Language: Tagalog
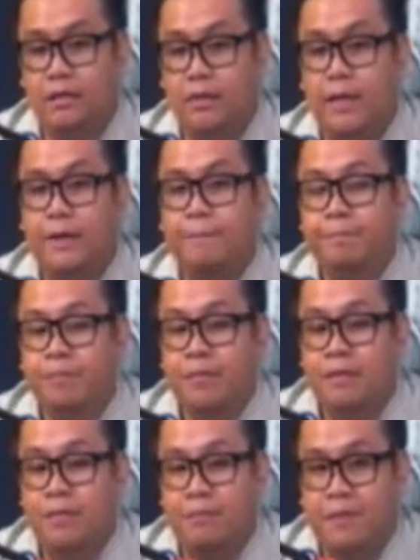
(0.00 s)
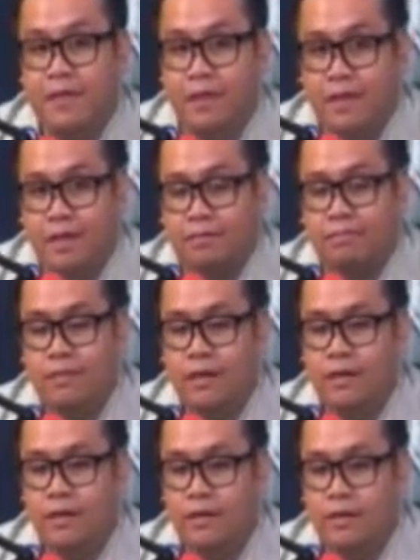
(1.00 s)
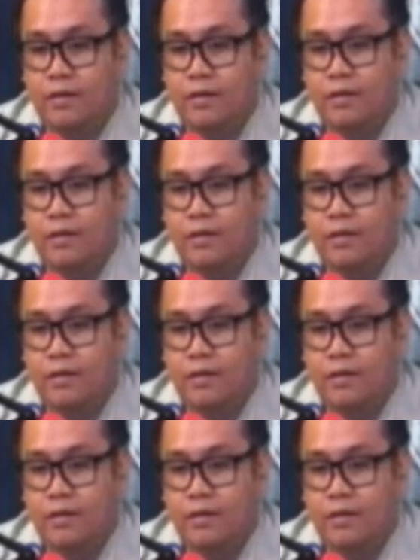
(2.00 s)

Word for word: di ba? May panikit. Oh.